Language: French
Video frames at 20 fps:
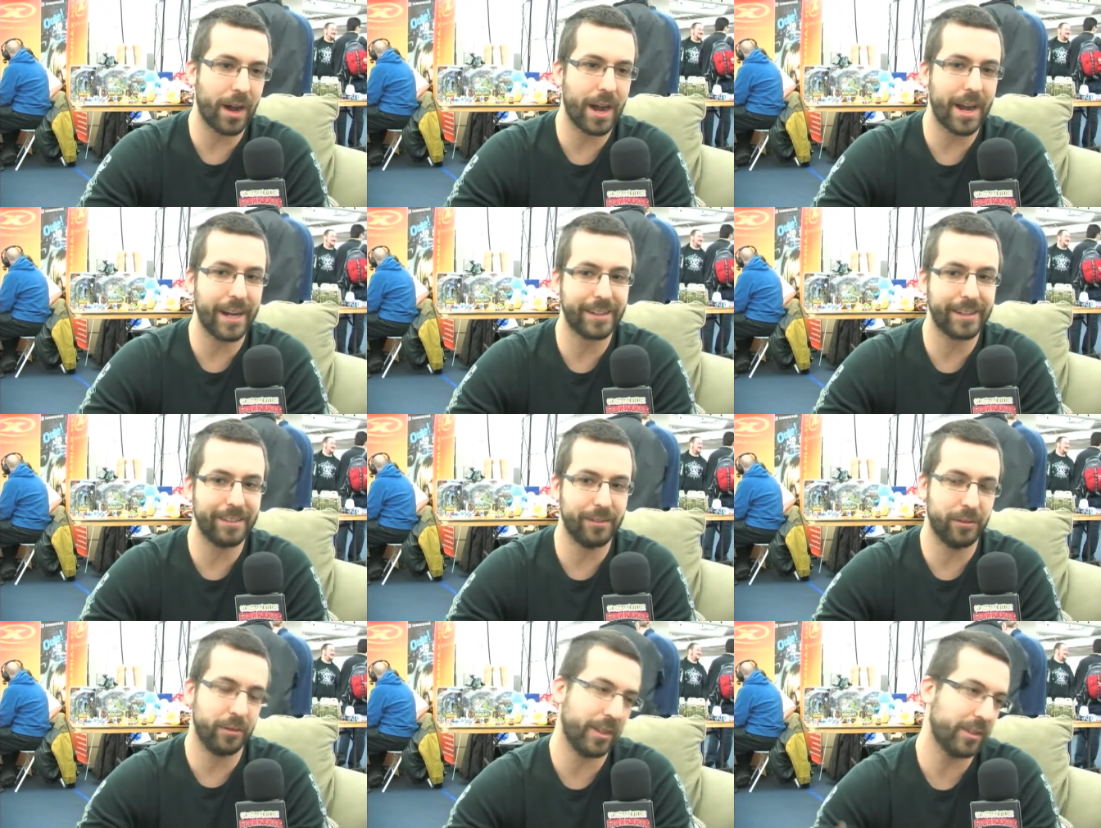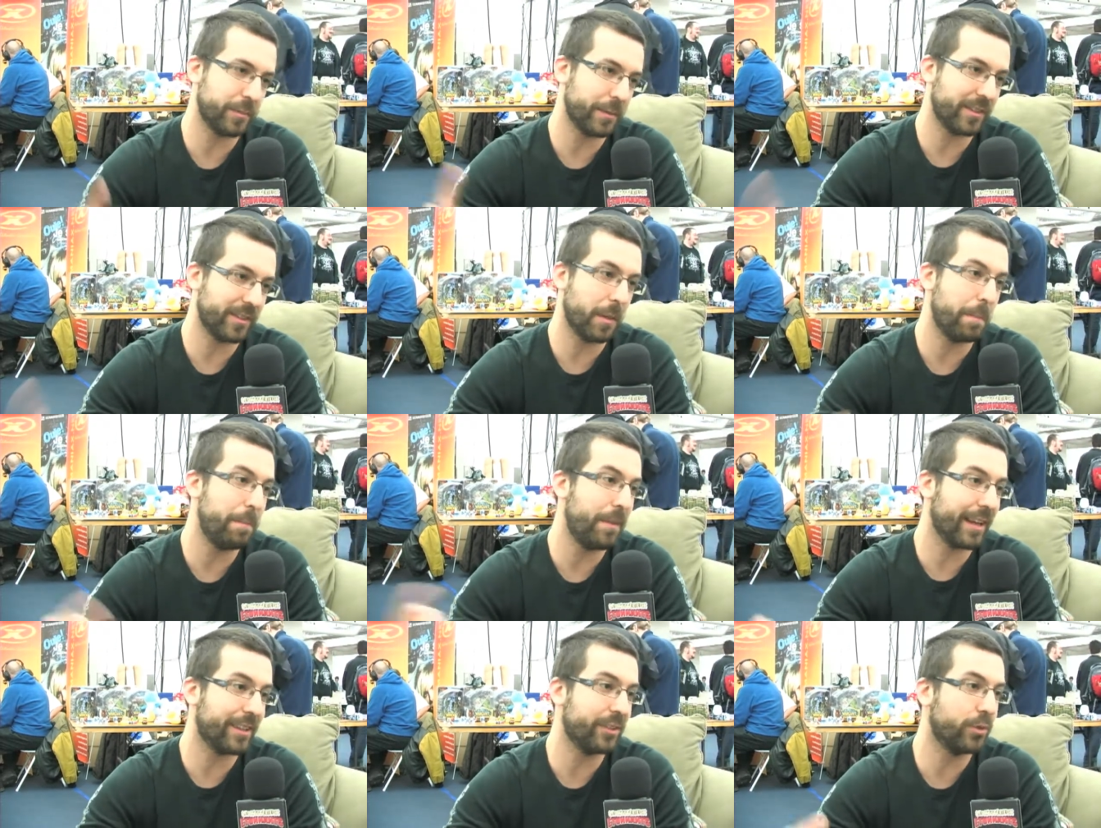être une espèce de
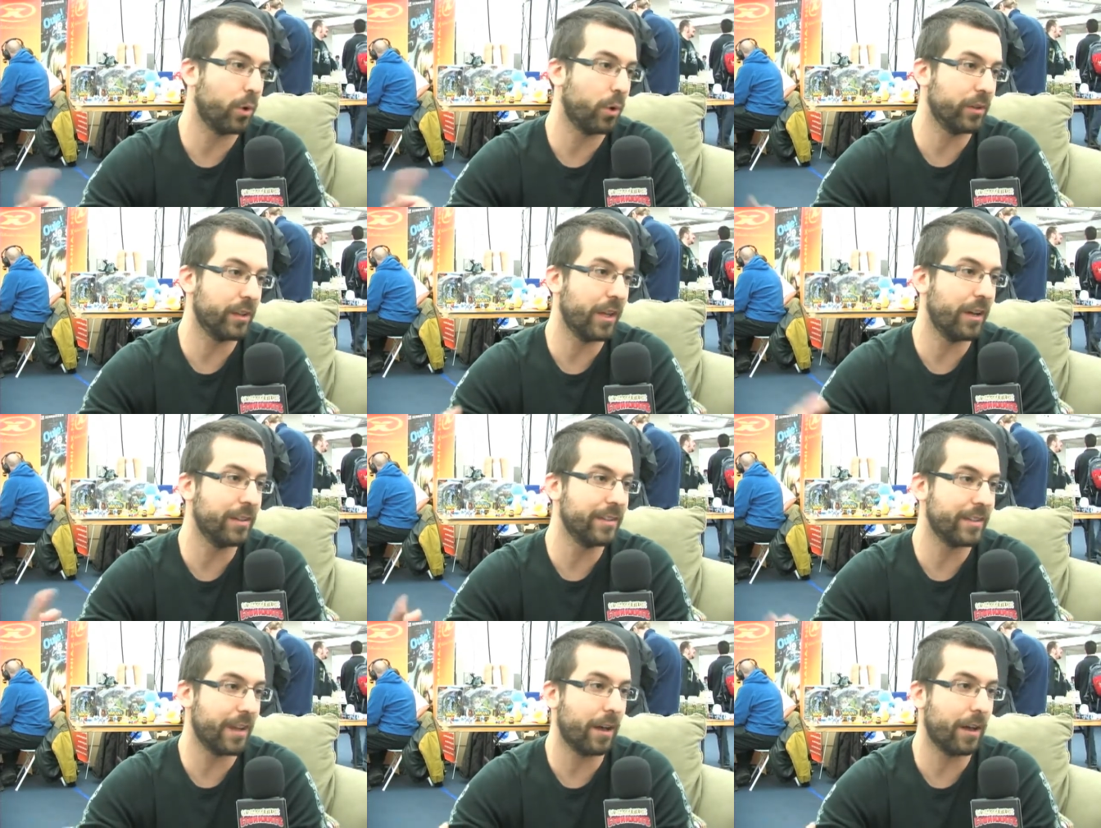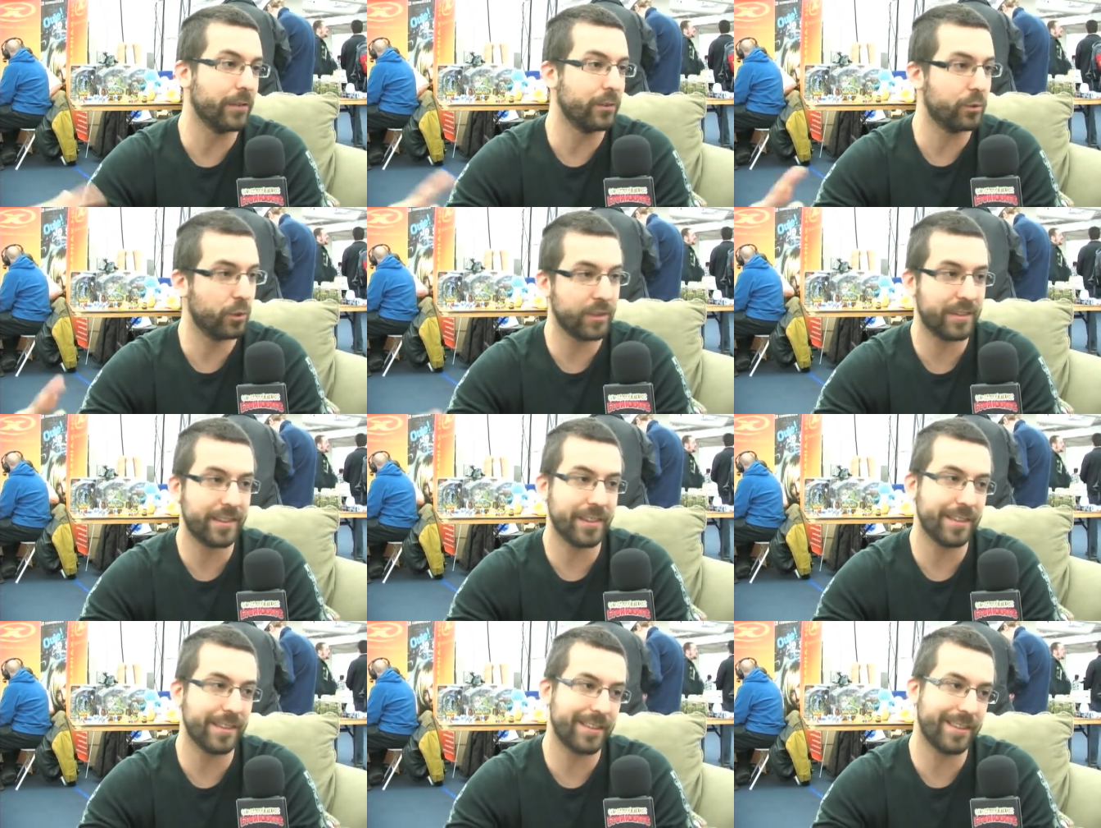plaque tournante entre tous
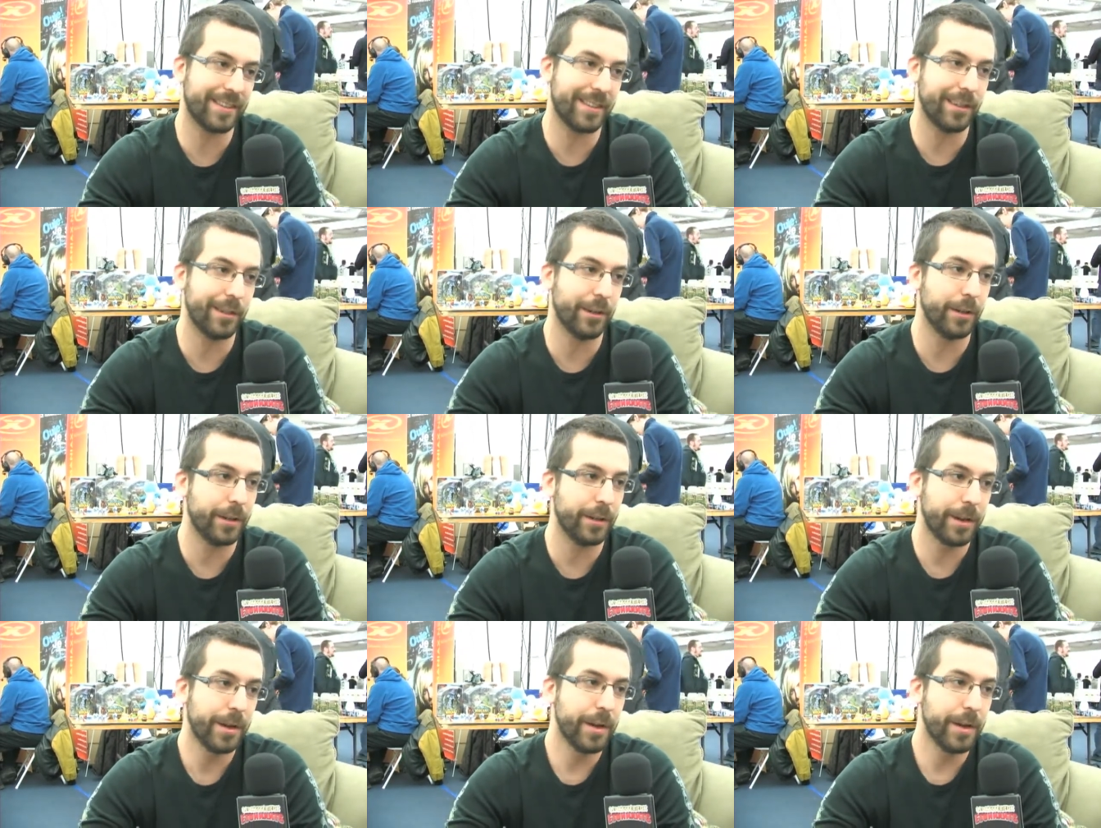ces styles-là.